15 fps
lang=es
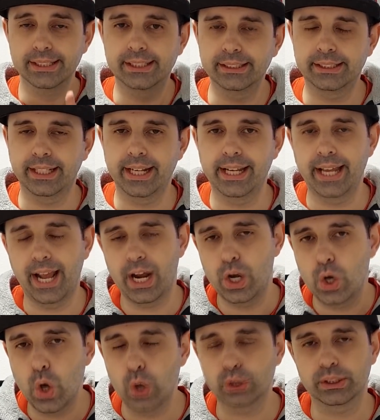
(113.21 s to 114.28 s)
si tenéis
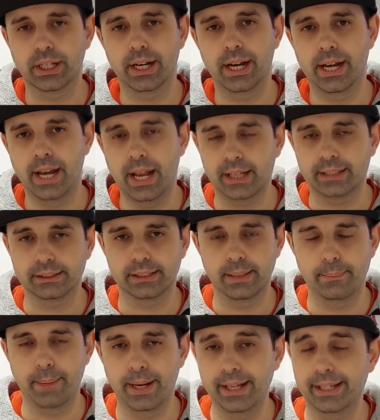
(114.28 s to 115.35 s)
el Lost Legacy,
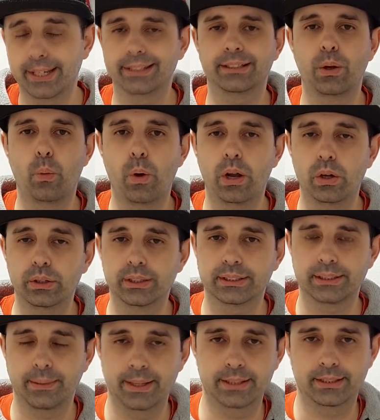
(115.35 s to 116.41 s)
¿vale? Que ese juego ya
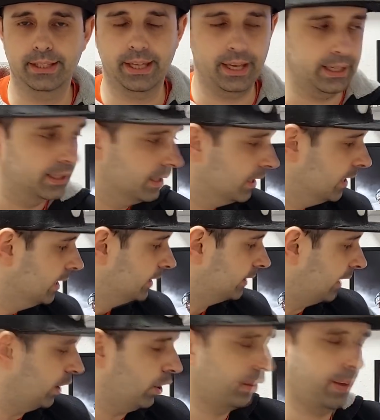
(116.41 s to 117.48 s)
sabéis que
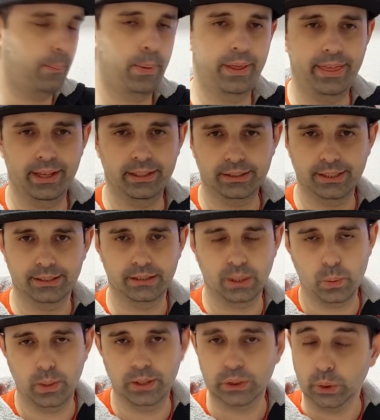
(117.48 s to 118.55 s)
salió después de Uncharted
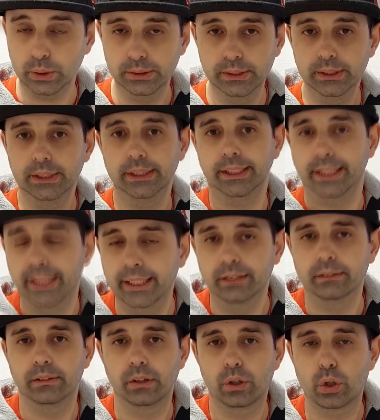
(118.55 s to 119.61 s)
4
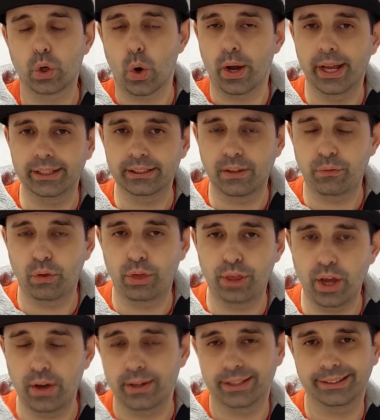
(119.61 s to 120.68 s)
y con esa
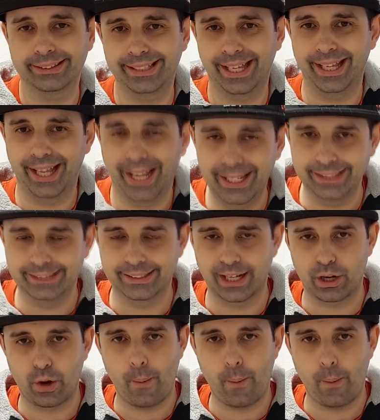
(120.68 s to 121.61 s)
función de extra